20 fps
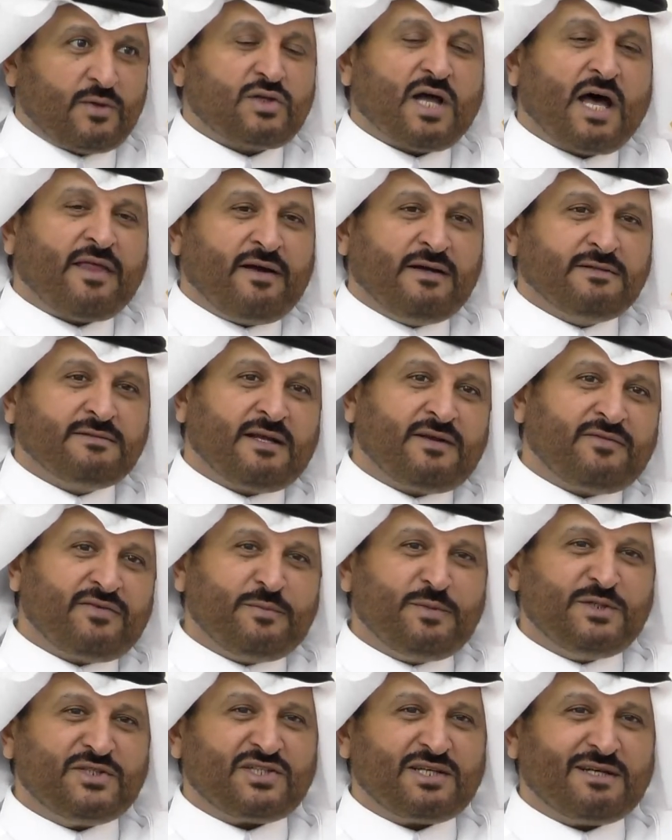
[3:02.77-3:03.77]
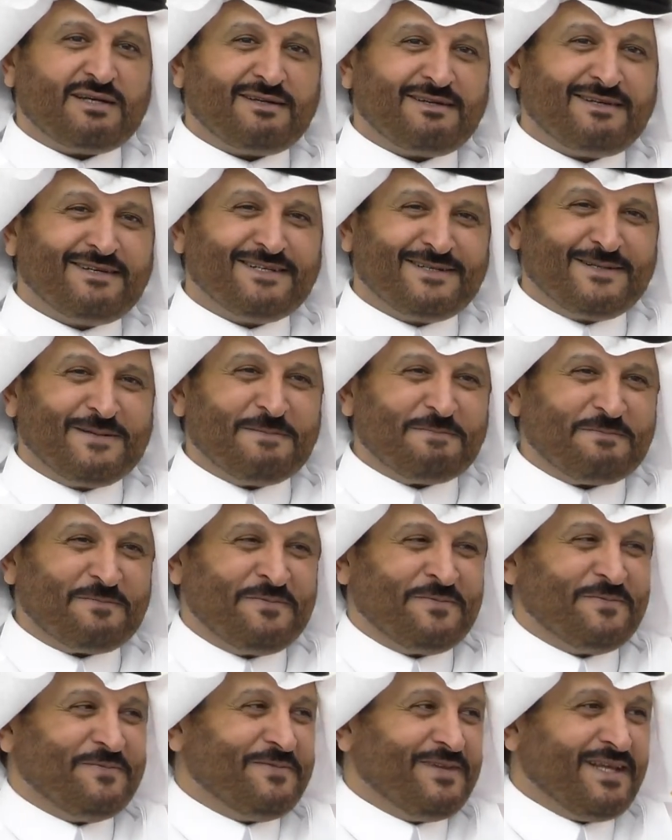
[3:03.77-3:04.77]
هذا عندنا في بيشة
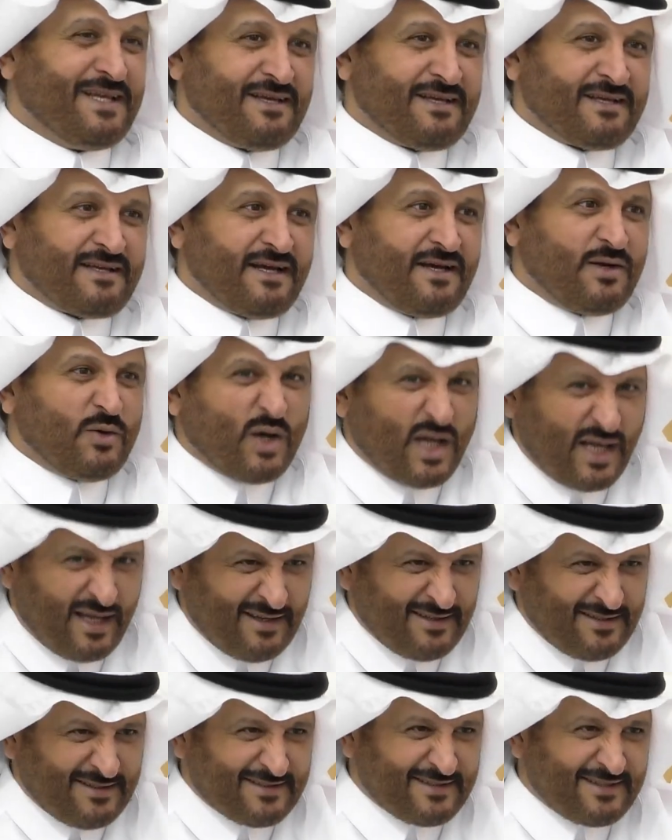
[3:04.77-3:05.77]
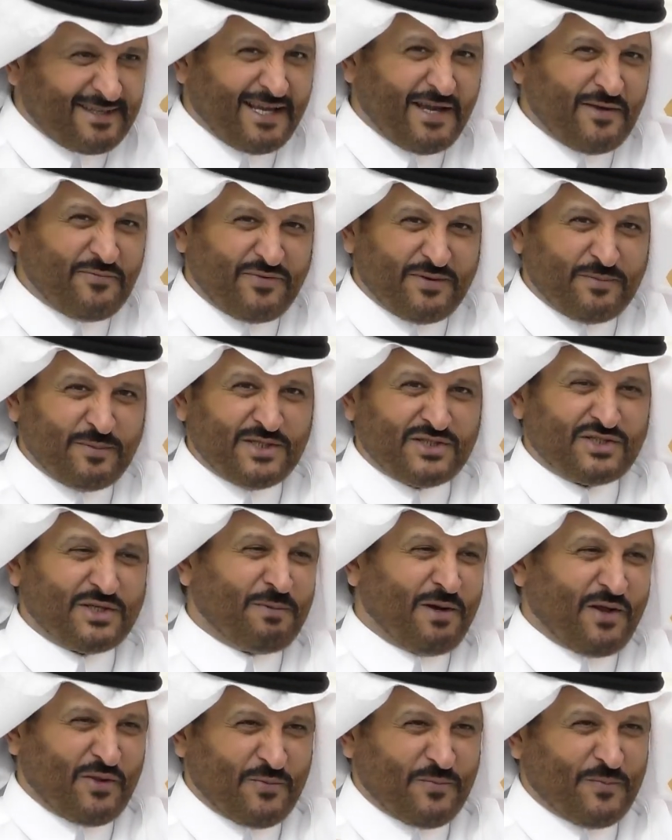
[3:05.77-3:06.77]
هنا قالوا إيه كيف في بيشة
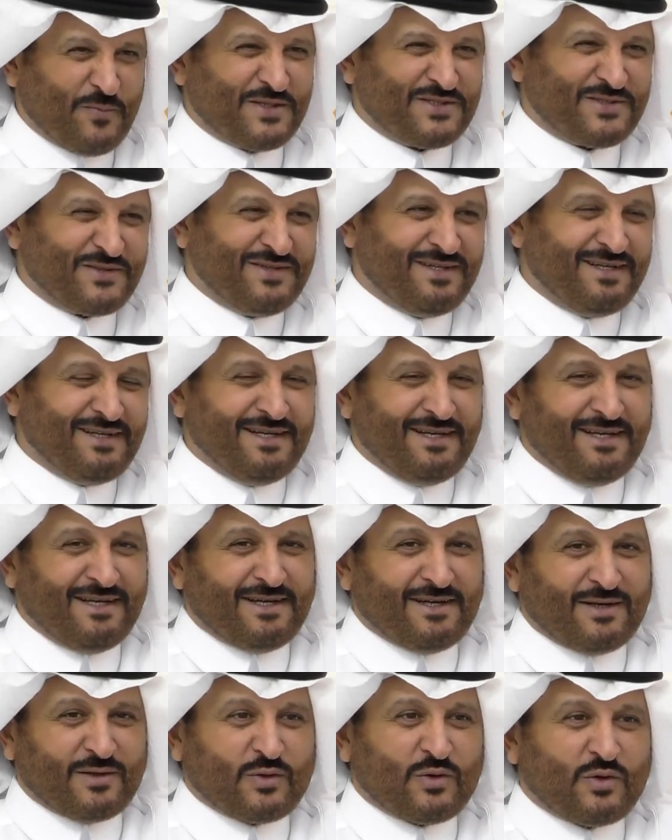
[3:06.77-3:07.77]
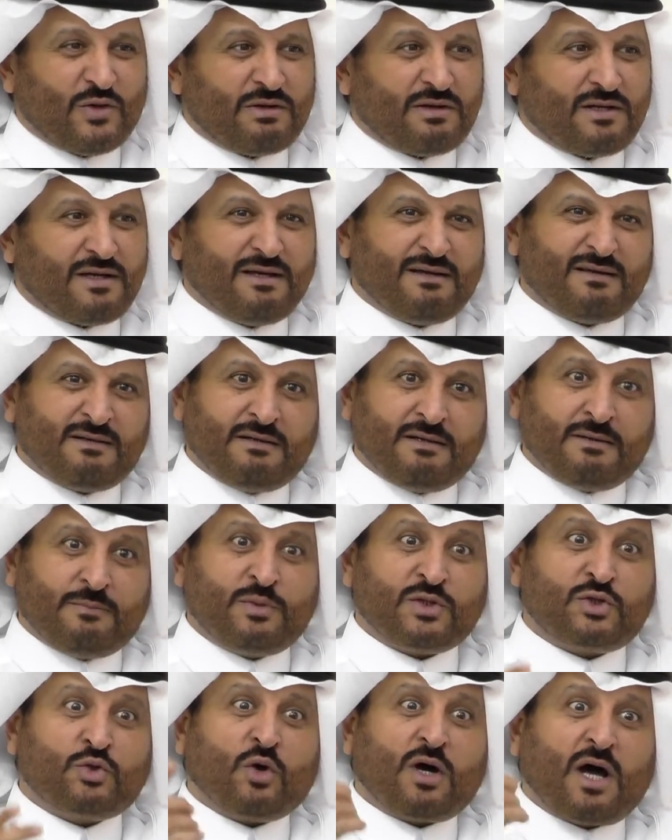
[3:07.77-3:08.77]
بعضهم مصر
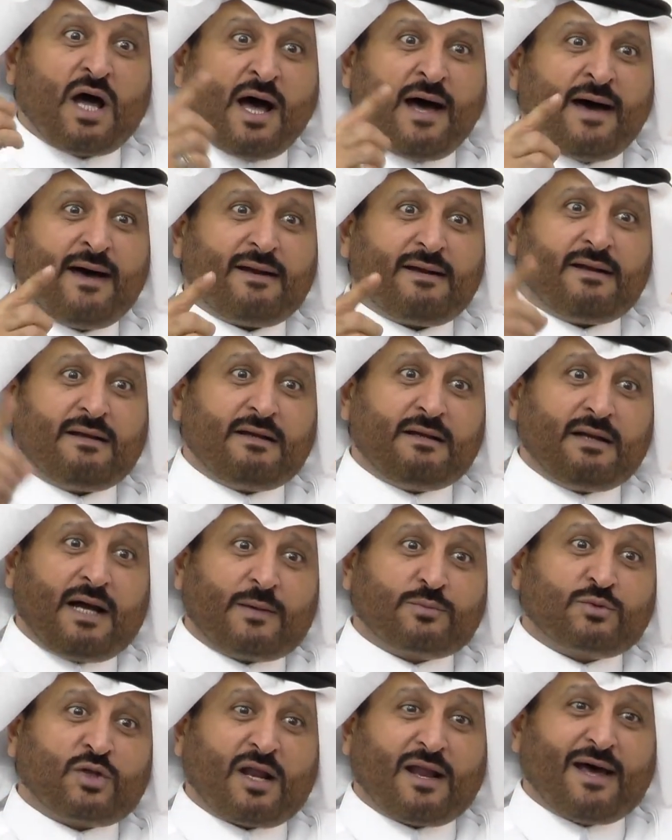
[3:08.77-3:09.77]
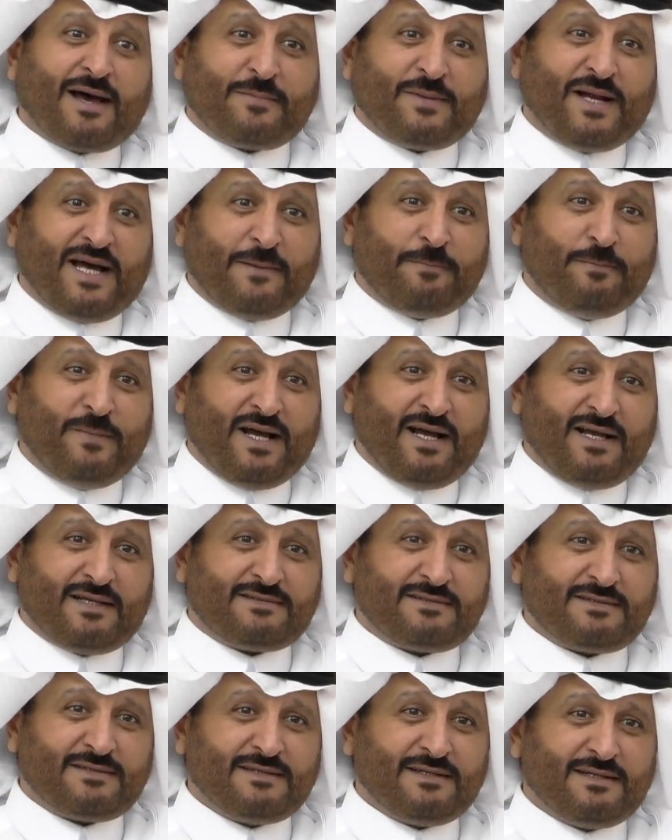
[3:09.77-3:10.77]
بتقارن عبد الله بن
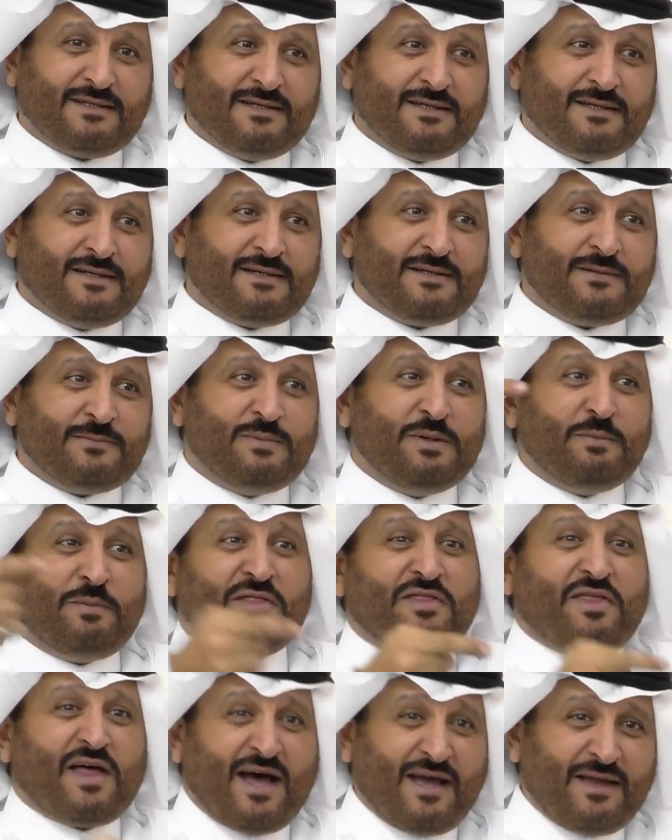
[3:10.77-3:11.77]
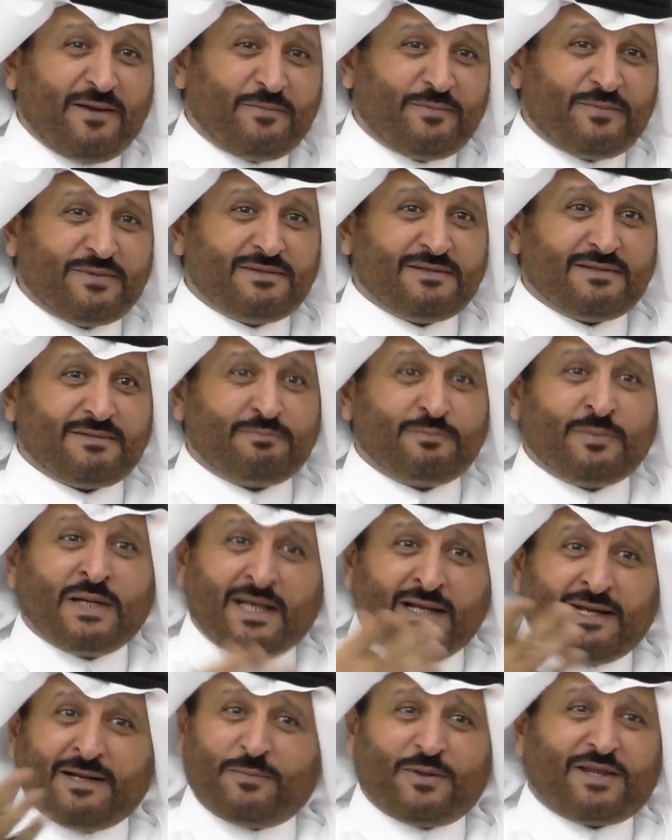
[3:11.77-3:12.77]
عباس بابن ثايب
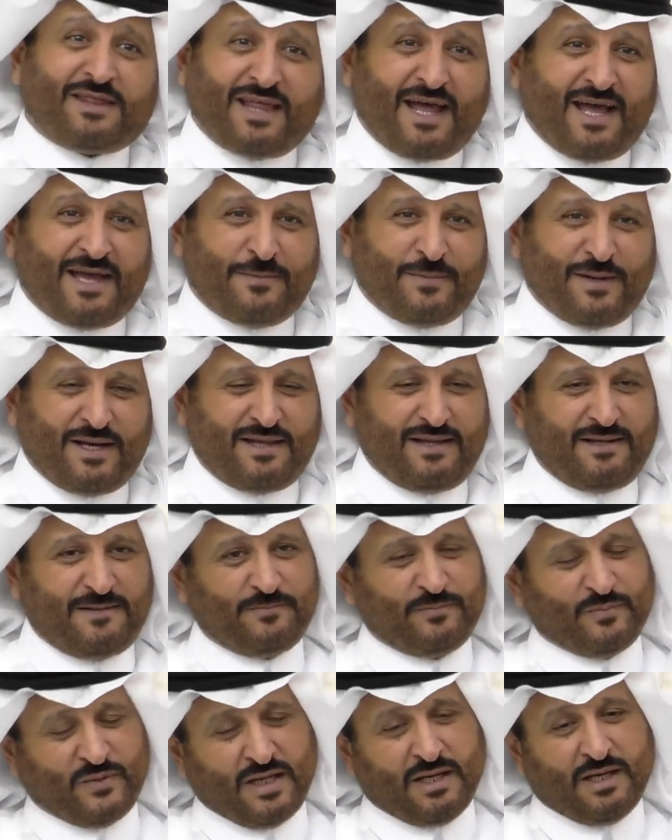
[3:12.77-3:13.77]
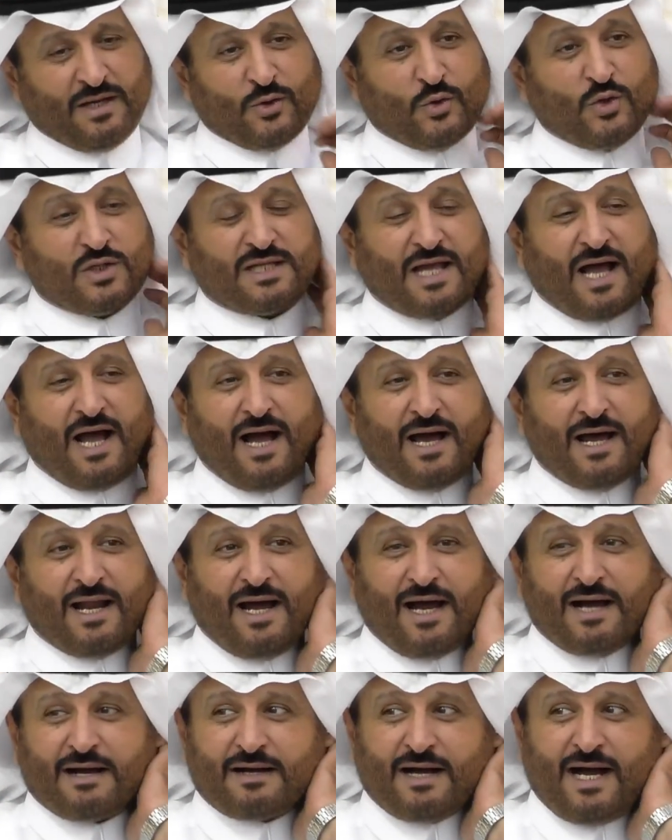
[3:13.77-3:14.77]
مين ابن ثايب هذا قلت
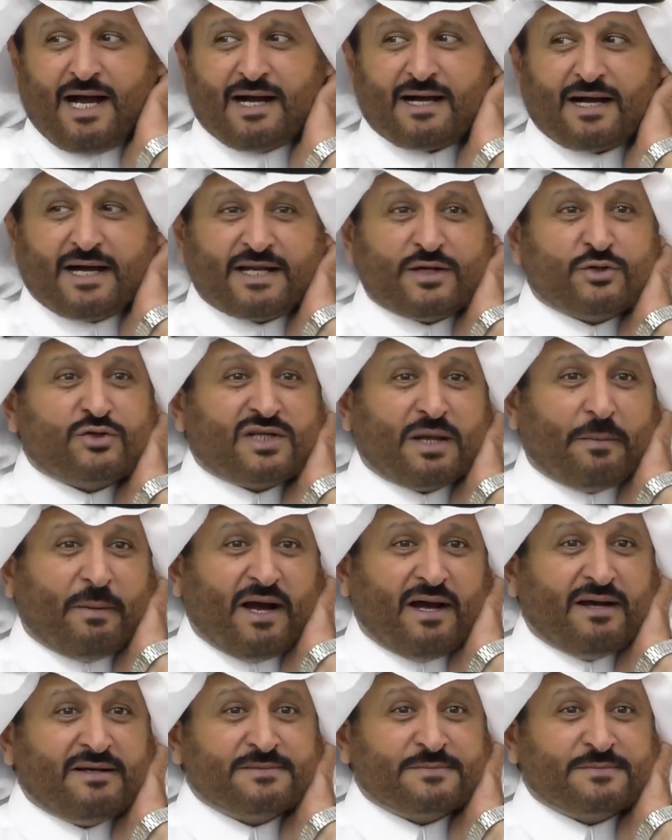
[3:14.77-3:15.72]
الحق أحق أن يتبع